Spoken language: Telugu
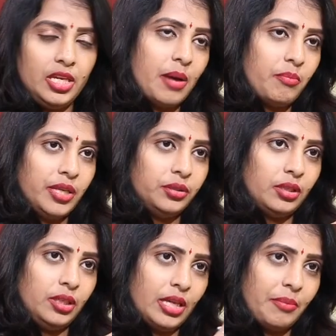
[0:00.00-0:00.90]
ఈ అమ్మాయి
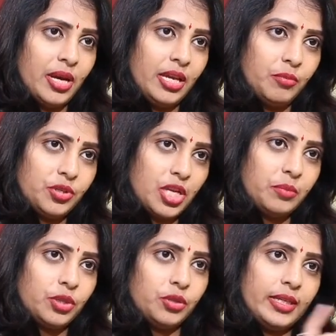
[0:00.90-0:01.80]
ఈ అమ్మాయి ఏమో
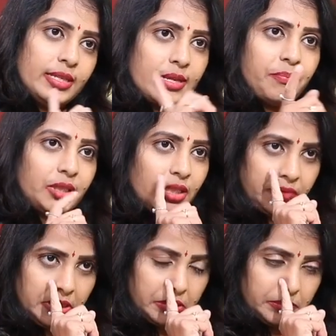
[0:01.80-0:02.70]
షణ్ముఖ్ ద్వారా
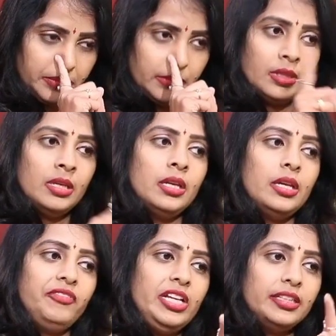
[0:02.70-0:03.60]
సంపత్కి ఫ్రెండ్
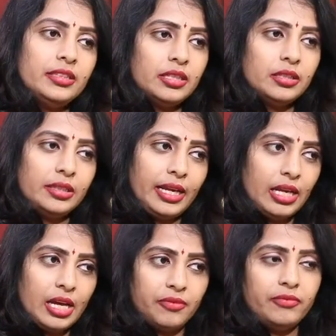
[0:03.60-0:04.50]
వీళ్ళిద్దరు
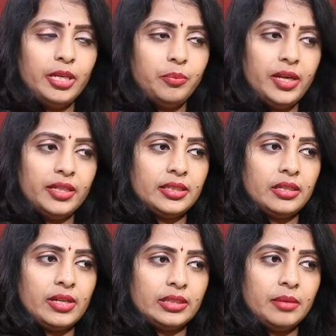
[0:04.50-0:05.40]
ఎలా విడిపోయిన
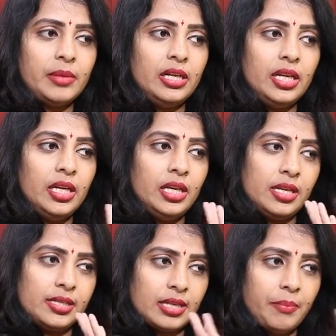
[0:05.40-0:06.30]
తర్వాత మళ్ళీ
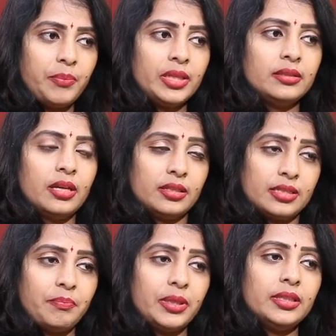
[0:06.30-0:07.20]
సంపత్
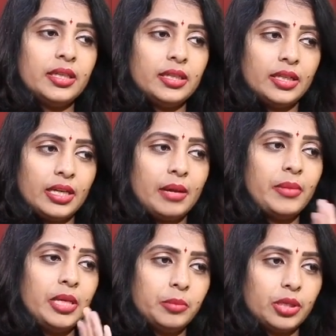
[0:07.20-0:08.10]
సంపత్ దగ్గరికి
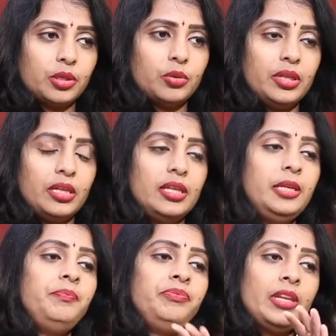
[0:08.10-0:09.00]
అమ్మాయిని పట్టుకొని
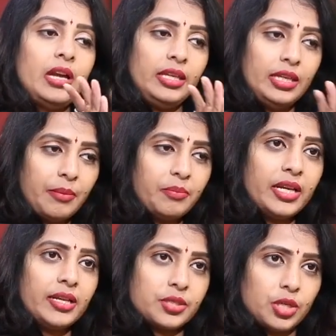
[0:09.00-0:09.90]
వెళ్ళి ఈ
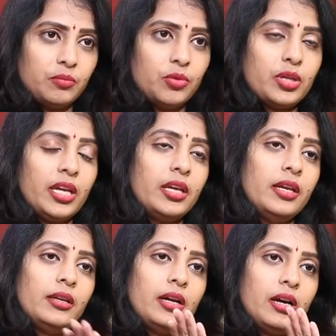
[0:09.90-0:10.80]
అబ్బాయి షణ్ముఖే
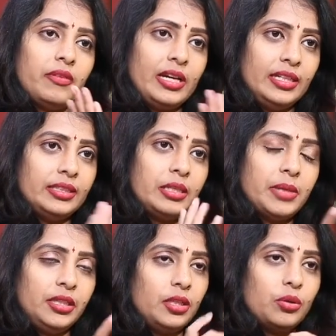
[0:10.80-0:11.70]

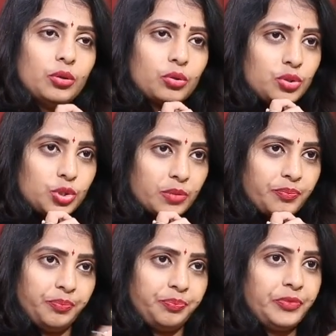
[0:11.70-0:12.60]
వాళ్ళిద్దరి మధ్యలో కొంచెం